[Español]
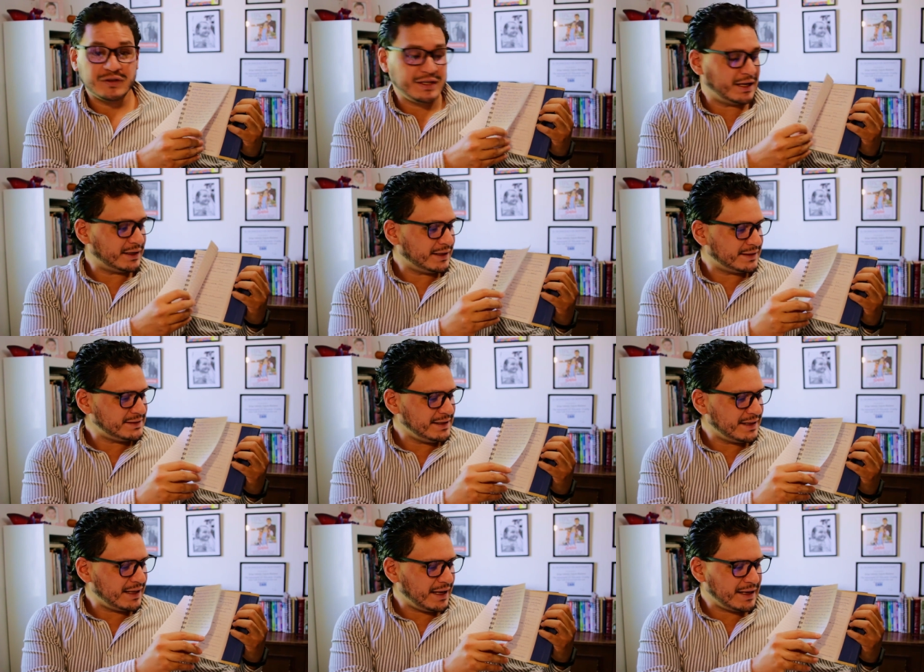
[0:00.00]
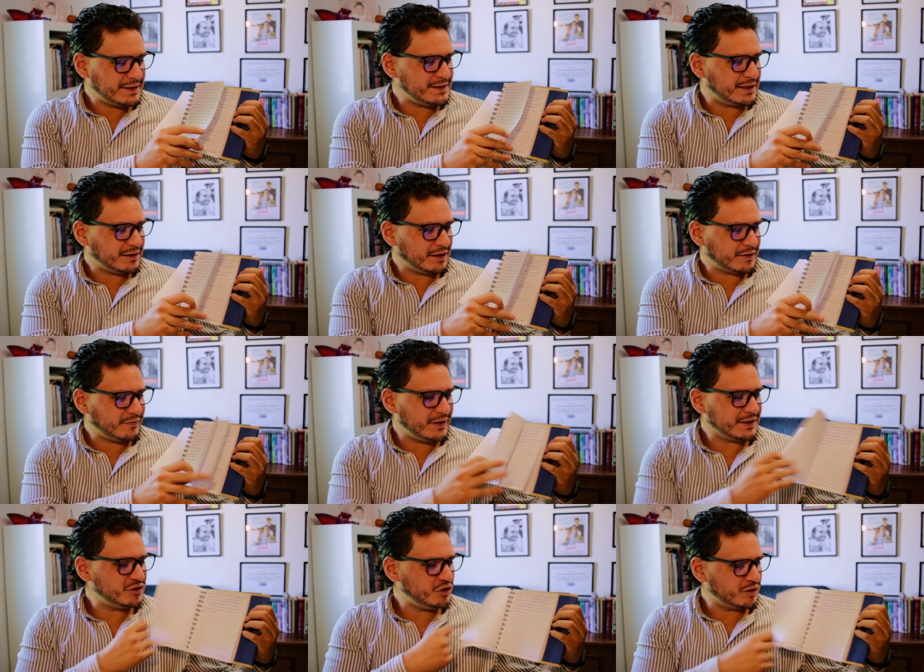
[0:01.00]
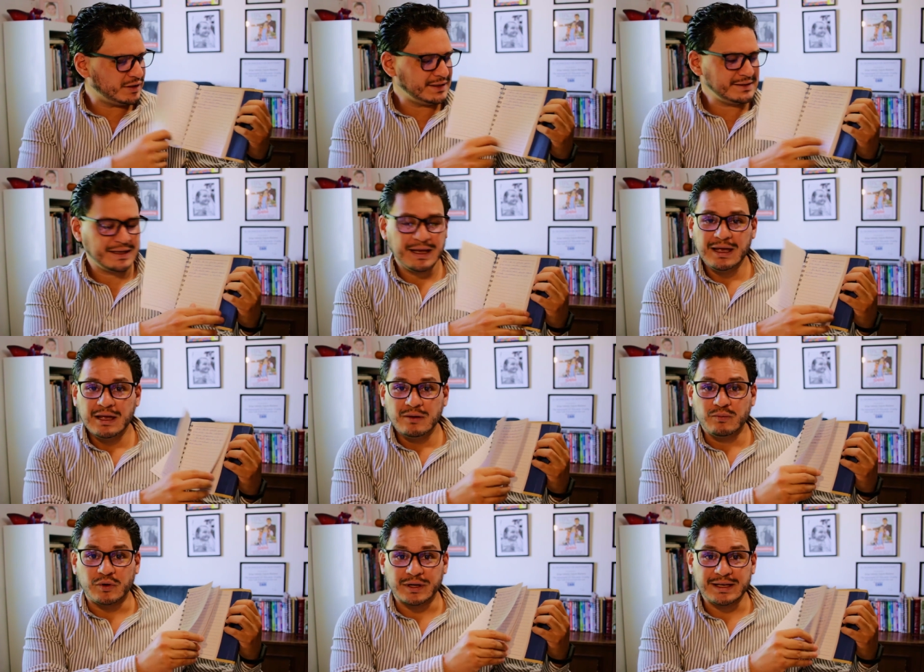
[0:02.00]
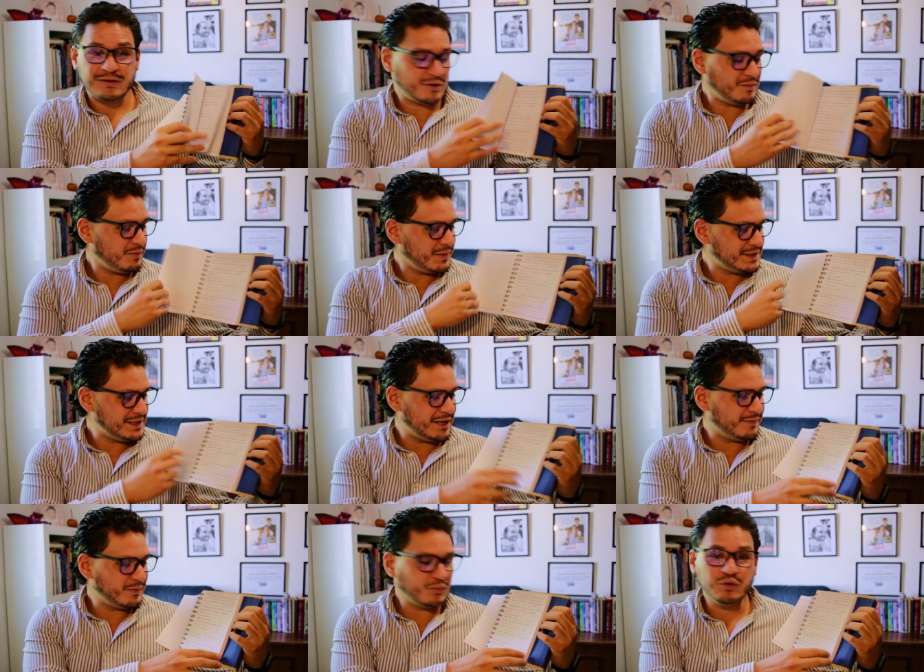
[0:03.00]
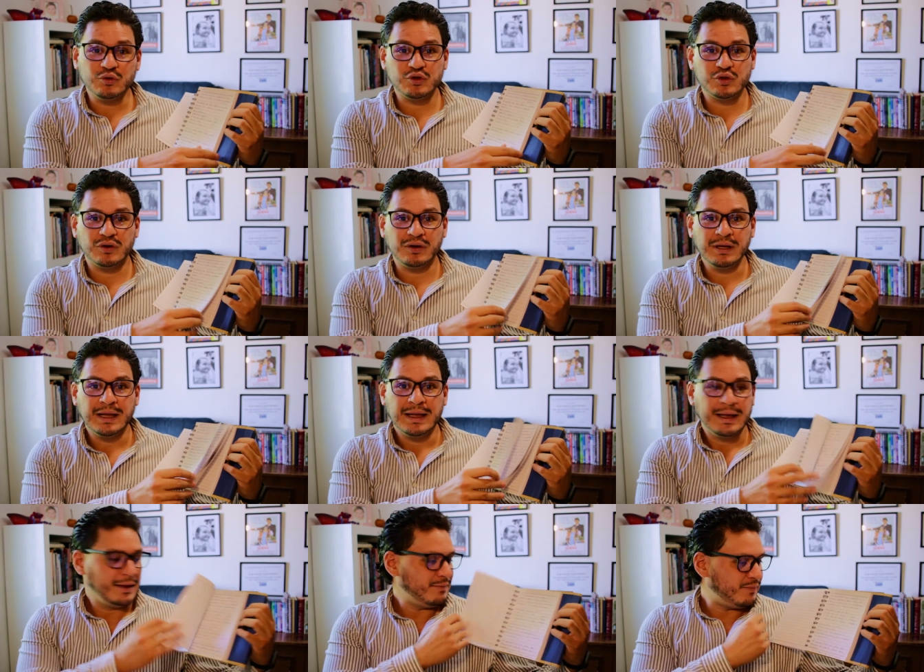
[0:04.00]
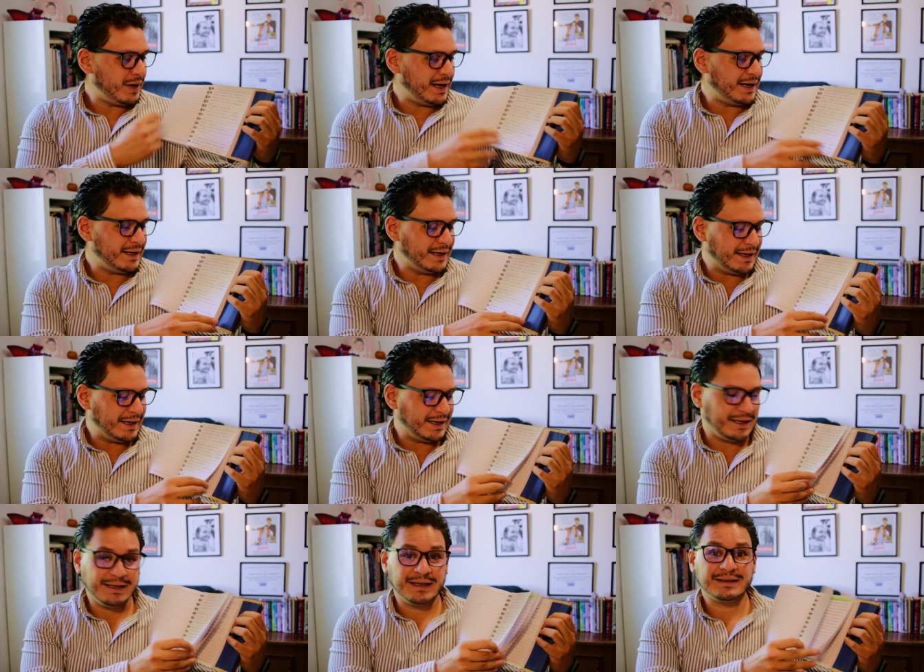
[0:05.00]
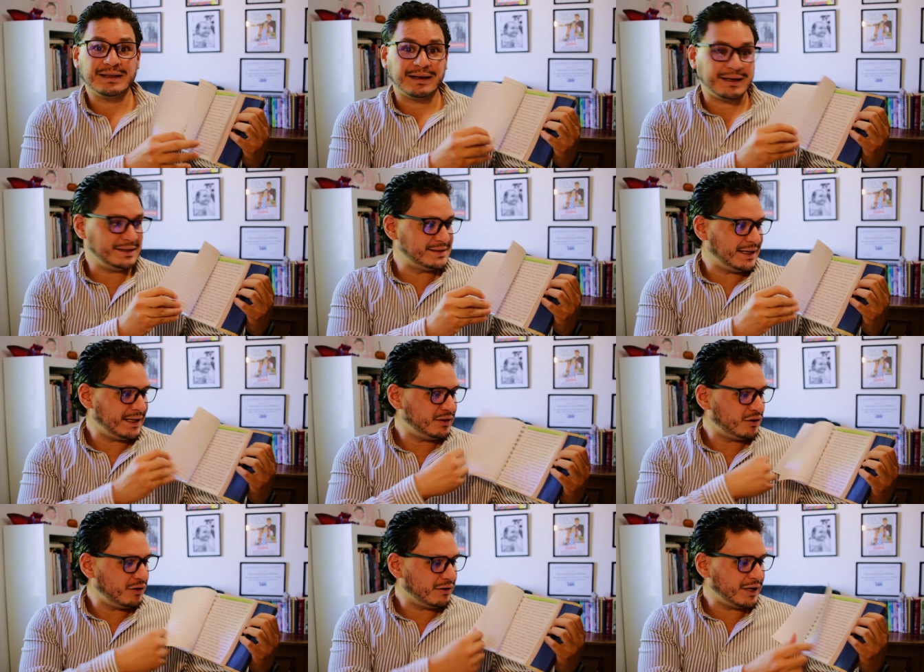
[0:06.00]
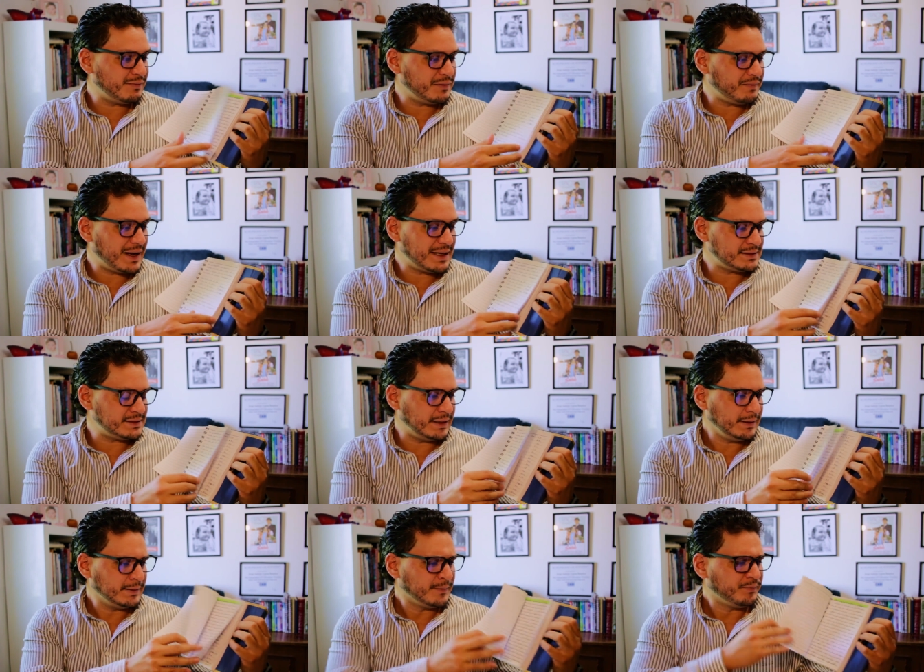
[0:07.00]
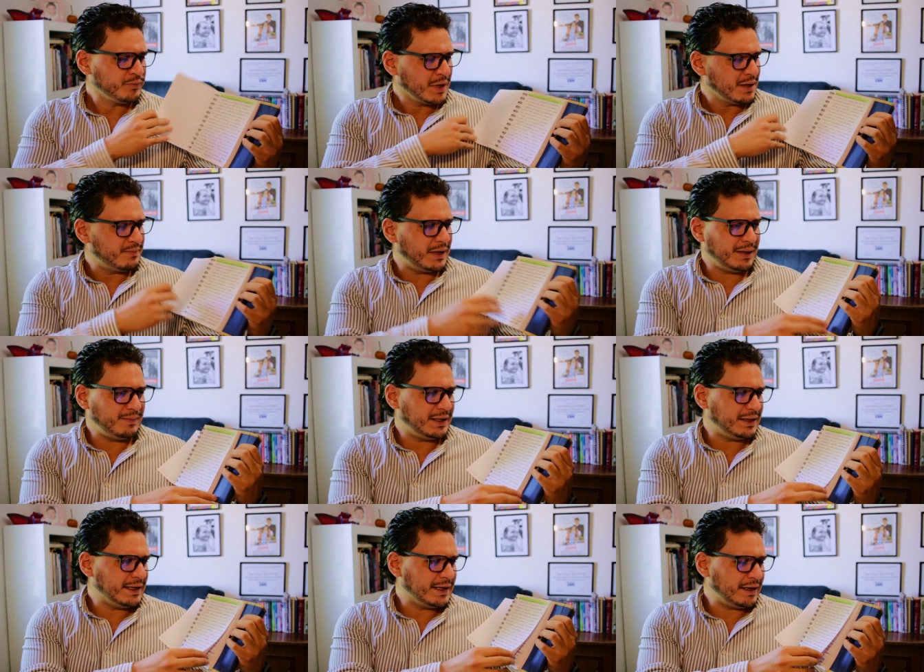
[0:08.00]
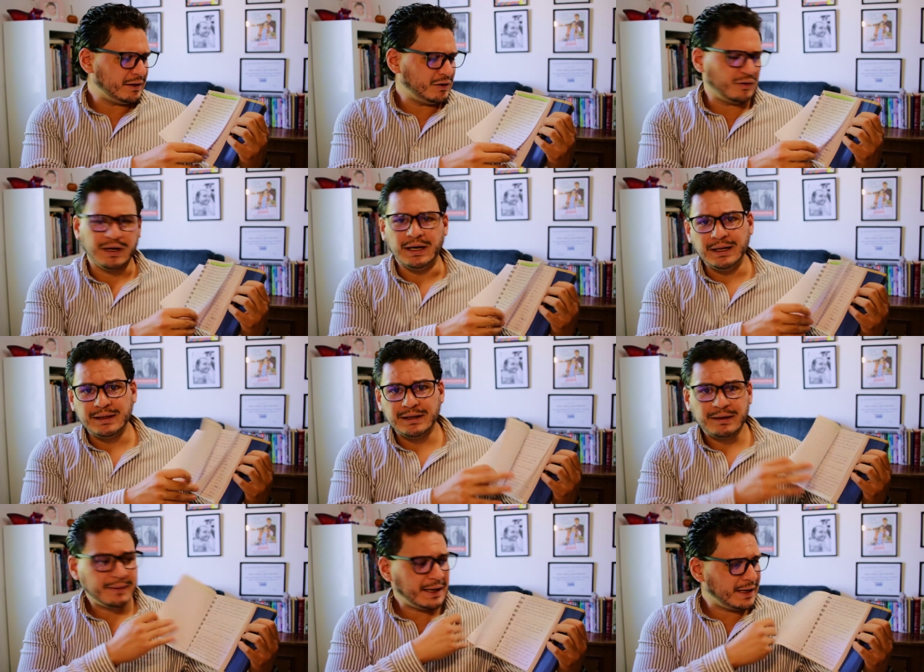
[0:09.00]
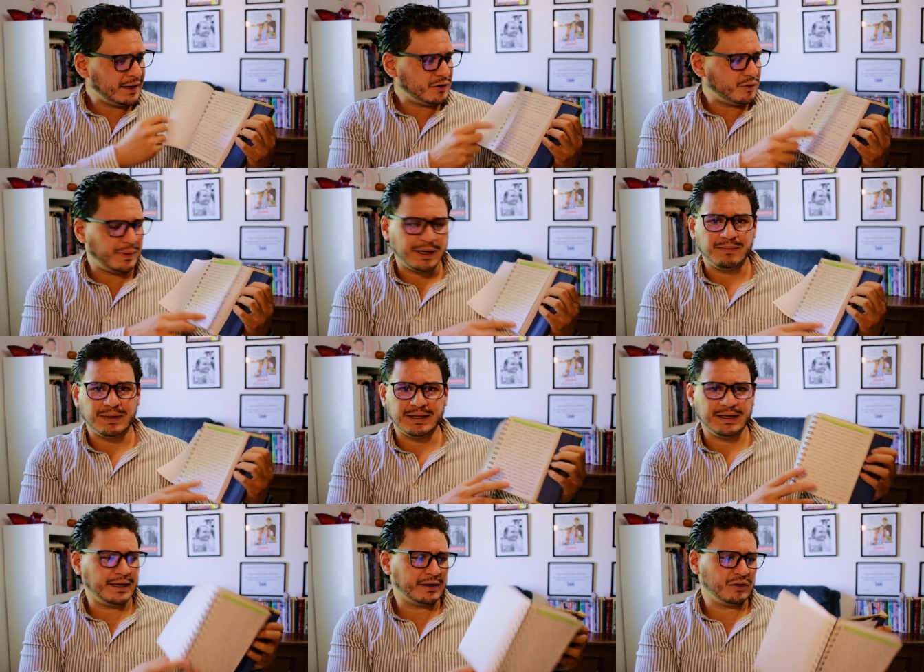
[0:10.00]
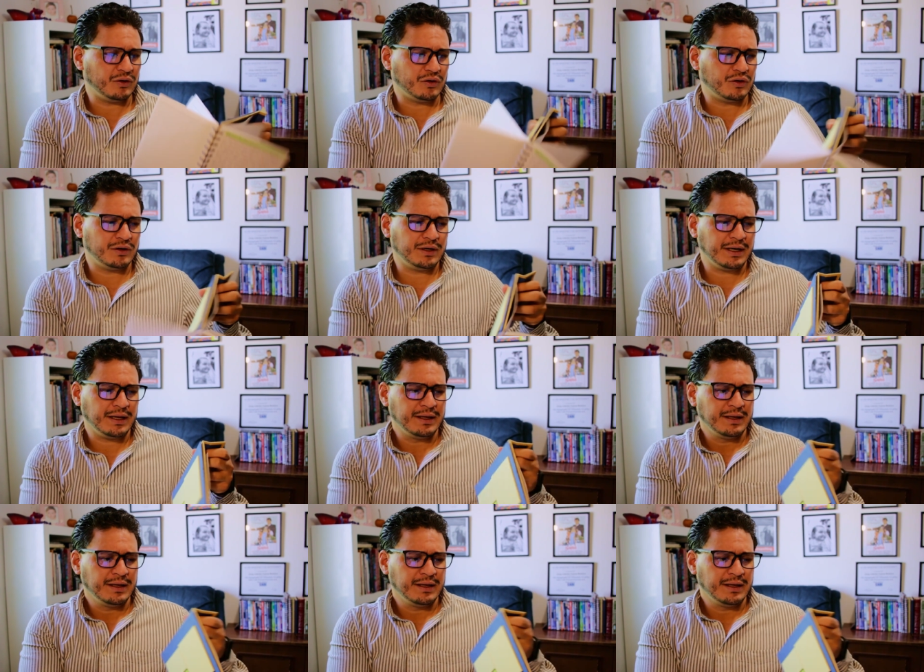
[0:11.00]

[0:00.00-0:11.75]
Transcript: ciertas ideas, ciertas reflexiones, porque eso a mí me sirve mucho para ir aterrizando lo que me pasa, para platicarlo en el trabajo, para platicarlo con